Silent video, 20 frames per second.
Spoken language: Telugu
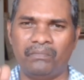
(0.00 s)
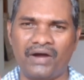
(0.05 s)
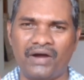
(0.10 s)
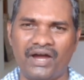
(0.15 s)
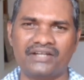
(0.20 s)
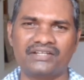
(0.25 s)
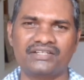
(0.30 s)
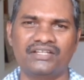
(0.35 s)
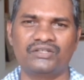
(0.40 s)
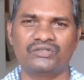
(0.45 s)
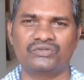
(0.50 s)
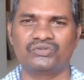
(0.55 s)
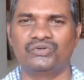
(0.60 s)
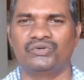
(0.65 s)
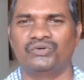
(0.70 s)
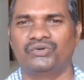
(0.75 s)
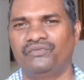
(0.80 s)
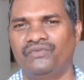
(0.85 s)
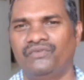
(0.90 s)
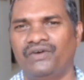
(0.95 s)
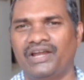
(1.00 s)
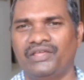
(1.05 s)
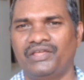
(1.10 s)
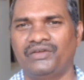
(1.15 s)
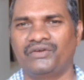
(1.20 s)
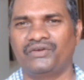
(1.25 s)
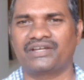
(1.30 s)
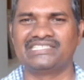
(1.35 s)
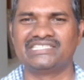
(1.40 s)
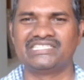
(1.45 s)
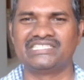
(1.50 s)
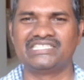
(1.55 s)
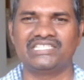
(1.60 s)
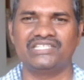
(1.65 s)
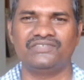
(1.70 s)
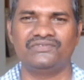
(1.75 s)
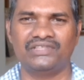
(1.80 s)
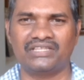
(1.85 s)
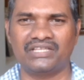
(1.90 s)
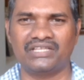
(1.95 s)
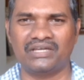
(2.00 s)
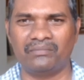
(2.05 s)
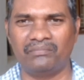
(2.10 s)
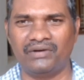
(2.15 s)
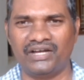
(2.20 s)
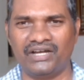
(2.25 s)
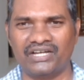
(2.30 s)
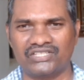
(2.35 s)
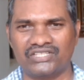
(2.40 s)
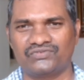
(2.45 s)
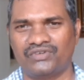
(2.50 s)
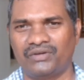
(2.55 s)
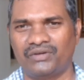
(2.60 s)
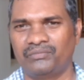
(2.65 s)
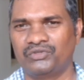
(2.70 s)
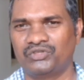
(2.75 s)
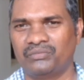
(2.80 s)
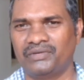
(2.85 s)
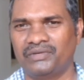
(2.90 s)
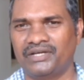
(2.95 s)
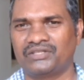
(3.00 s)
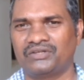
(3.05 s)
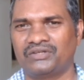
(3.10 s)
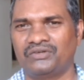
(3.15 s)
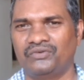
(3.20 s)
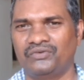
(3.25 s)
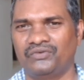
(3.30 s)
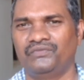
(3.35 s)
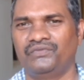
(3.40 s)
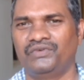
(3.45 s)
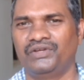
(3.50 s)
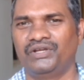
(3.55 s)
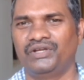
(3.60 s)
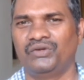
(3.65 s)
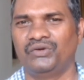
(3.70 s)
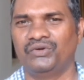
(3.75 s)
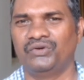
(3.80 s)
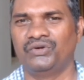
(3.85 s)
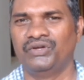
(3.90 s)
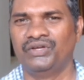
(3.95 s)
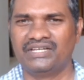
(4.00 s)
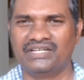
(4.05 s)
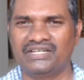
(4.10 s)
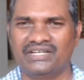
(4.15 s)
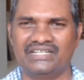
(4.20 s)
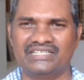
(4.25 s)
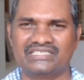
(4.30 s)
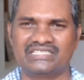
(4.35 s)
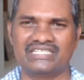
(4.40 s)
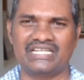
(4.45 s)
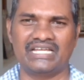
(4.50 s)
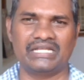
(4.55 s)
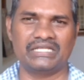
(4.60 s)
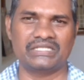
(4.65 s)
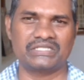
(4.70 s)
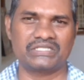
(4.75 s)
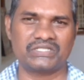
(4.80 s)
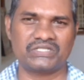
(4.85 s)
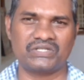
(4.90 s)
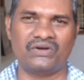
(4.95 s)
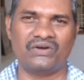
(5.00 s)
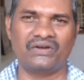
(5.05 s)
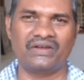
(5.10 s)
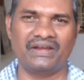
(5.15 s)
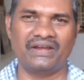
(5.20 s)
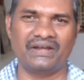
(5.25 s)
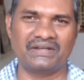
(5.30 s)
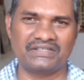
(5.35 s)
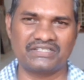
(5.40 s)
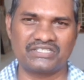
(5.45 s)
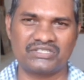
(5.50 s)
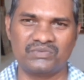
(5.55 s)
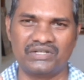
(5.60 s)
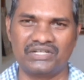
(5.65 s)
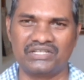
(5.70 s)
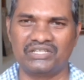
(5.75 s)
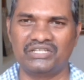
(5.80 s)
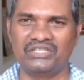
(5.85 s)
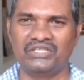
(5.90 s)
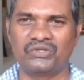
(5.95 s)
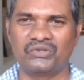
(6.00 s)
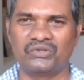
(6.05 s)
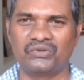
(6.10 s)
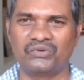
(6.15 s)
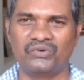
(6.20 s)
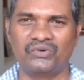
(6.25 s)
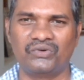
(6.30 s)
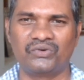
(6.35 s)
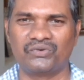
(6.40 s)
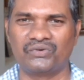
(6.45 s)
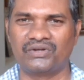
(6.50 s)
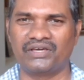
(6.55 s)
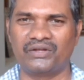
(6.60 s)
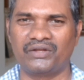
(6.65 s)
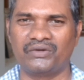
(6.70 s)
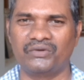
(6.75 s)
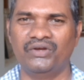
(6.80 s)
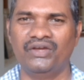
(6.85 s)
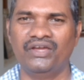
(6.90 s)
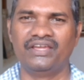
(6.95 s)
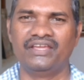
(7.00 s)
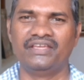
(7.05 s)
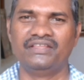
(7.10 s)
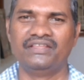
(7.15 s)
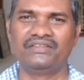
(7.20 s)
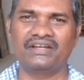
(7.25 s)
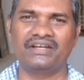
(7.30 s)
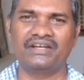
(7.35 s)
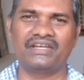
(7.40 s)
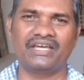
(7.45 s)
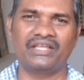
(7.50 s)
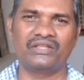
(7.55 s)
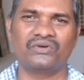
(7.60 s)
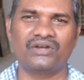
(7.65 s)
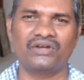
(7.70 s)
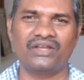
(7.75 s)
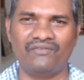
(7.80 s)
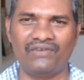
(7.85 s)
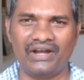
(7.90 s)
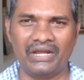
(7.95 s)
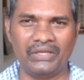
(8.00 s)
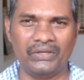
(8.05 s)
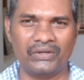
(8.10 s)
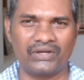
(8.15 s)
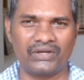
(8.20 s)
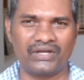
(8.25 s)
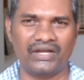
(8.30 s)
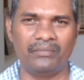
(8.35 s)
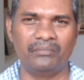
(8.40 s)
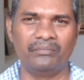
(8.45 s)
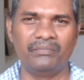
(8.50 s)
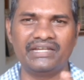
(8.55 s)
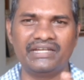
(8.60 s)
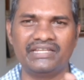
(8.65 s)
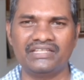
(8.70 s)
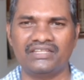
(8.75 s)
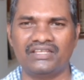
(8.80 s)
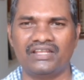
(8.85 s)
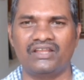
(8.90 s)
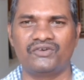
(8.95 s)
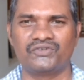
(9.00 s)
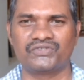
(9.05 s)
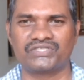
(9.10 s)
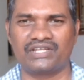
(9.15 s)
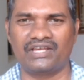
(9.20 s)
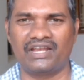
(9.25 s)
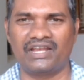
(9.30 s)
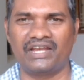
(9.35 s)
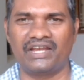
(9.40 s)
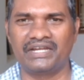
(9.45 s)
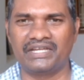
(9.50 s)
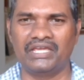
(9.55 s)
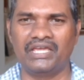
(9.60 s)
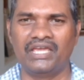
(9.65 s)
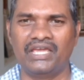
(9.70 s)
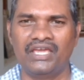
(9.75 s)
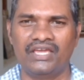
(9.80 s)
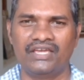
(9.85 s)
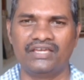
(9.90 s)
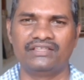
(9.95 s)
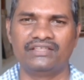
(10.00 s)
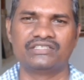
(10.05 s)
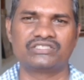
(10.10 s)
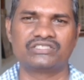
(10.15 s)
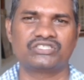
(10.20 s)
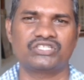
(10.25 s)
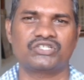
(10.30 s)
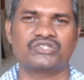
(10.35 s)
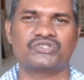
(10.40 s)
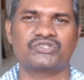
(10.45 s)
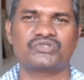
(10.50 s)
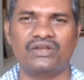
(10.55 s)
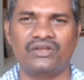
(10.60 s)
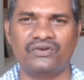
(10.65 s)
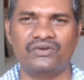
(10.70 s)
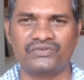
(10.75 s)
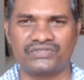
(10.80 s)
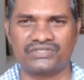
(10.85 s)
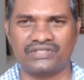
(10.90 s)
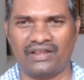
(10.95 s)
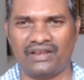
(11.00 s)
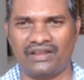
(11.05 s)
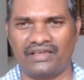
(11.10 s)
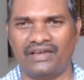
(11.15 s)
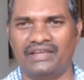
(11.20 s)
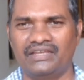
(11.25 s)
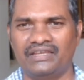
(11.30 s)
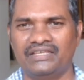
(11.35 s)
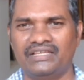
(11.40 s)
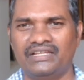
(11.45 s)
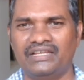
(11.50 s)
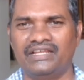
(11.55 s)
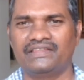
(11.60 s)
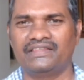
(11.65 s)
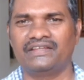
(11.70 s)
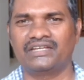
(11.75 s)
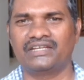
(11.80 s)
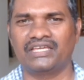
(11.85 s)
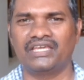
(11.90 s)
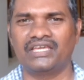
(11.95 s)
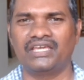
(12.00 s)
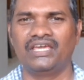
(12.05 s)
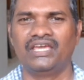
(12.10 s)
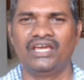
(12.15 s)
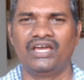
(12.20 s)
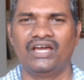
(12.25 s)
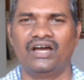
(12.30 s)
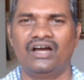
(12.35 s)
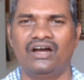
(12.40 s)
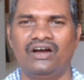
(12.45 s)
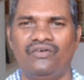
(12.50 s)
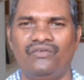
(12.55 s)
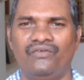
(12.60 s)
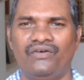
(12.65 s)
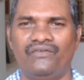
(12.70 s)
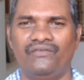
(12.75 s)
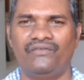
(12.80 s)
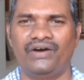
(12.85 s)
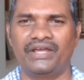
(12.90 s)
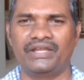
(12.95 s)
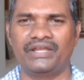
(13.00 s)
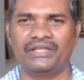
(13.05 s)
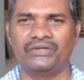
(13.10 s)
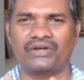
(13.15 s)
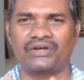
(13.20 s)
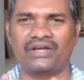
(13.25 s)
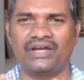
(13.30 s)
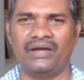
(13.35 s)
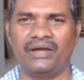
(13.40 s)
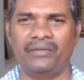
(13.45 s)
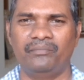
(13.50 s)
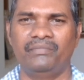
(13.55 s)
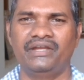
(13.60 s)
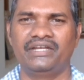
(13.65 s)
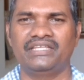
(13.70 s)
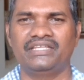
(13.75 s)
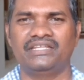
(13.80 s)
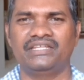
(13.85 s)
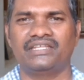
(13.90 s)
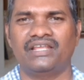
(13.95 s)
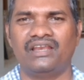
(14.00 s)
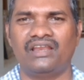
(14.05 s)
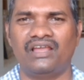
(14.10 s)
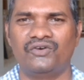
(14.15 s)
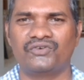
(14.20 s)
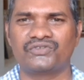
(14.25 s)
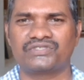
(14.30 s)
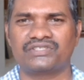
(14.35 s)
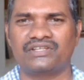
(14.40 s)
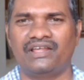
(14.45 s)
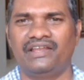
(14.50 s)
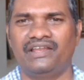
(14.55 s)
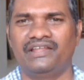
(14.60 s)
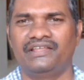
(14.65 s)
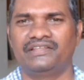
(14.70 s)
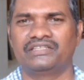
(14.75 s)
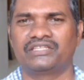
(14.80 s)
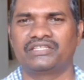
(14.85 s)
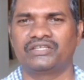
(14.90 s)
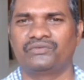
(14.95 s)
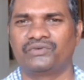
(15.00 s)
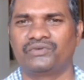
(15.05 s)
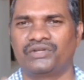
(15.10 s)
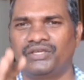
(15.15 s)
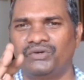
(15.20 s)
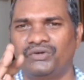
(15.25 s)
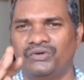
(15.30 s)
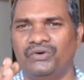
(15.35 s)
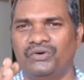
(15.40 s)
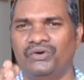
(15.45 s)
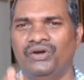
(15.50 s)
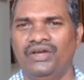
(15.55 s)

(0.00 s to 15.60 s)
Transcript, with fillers: పార్ట్నర్తో వాళ్ళ యొక్క జీవిత భాగస్వామితో మాత్రం వీళ్ళు చాలా స్ట్రాంగ్ అటాచ్మెంట్ని కోరుకుంటారు ఎందుకంటే అది కూడా వాళ్ళ యొక్క మెటీరియల్ అవసరాలు అంటే ఇది సెక్షువల్ అవసరాలు కానీ లేదంటే వారి యొక్క మెటీరియల్ అవసరాలు ఏదైతే ఉన్నాయో